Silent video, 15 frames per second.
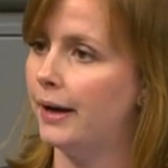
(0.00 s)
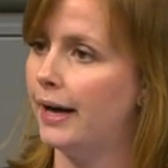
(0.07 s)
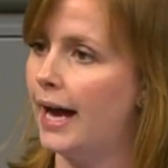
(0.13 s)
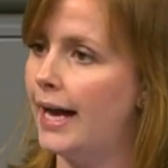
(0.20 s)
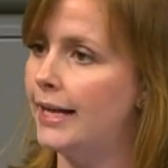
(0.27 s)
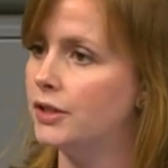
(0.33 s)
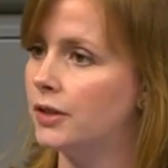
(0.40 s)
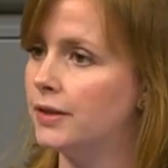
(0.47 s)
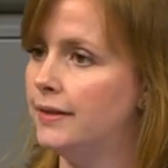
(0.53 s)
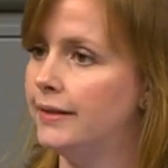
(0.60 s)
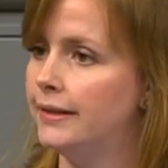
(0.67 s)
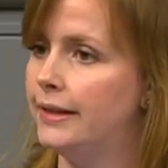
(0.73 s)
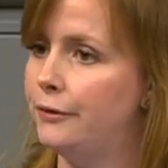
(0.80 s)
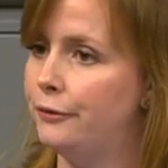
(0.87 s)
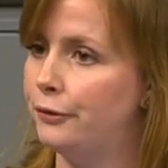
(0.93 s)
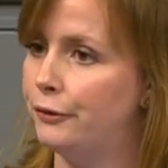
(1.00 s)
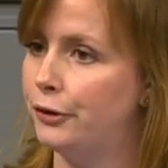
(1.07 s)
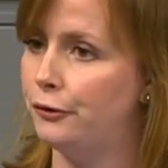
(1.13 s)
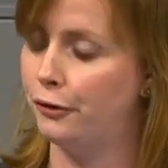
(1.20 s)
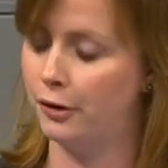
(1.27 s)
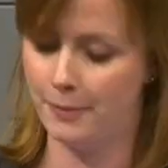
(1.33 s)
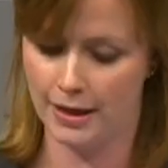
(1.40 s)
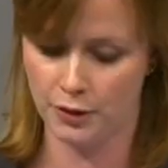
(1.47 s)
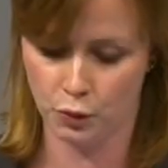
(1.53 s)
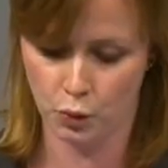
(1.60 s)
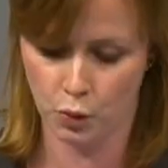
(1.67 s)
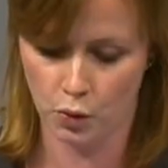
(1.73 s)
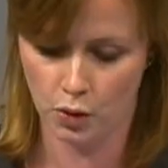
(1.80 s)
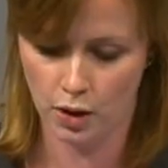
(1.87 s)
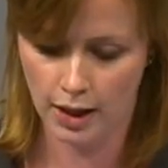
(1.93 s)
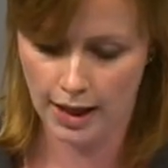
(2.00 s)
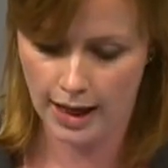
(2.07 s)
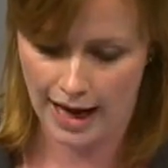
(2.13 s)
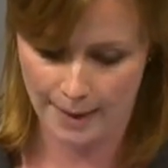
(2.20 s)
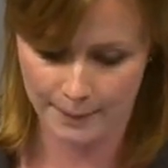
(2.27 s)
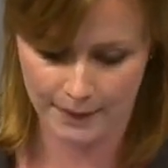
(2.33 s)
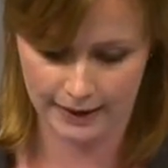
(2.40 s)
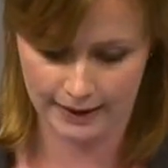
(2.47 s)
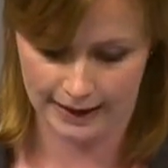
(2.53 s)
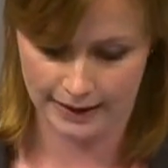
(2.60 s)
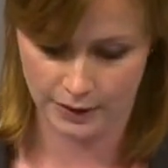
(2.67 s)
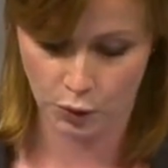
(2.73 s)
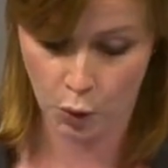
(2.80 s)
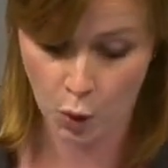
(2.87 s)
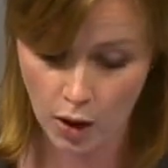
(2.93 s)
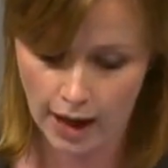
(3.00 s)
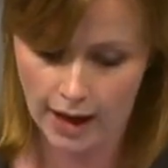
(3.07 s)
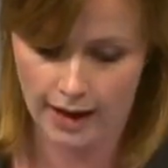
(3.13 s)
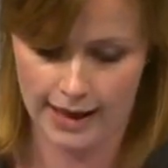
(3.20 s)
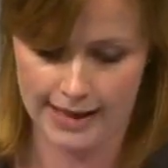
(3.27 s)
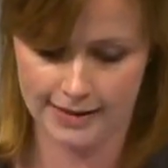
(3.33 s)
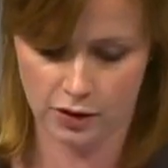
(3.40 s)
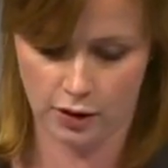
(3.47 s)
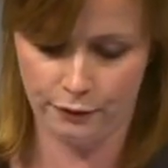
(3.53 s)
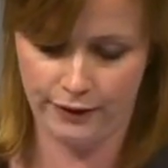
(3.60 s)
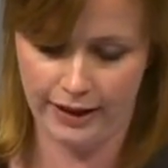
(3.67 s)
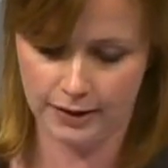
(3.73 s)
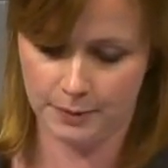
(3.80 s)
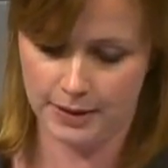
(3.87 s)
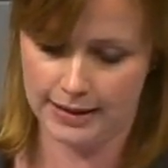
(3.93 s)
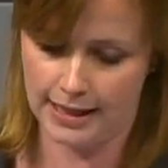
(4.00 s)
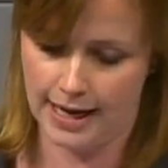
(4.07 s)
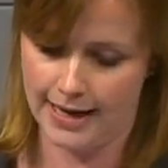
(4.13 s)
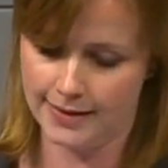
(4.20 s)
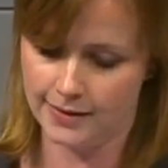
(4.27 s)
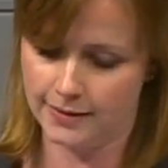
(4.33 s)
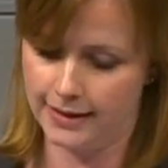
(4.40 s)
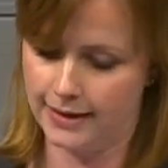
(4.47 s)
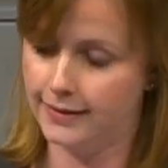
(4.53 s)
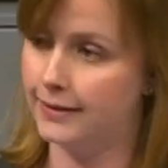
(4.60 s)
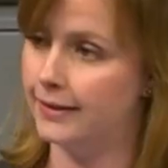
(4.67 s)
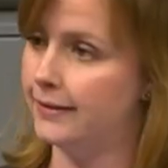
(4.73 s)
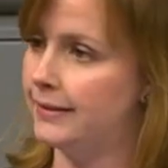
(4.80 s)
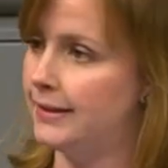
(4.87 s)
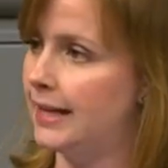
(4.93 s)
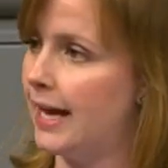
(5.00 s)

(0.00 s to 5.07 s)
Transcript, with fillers: bereit, doch diese Hilfe wird von Maduro abgelehnt. Hunger als Konfliktmittel einzusetzen, ist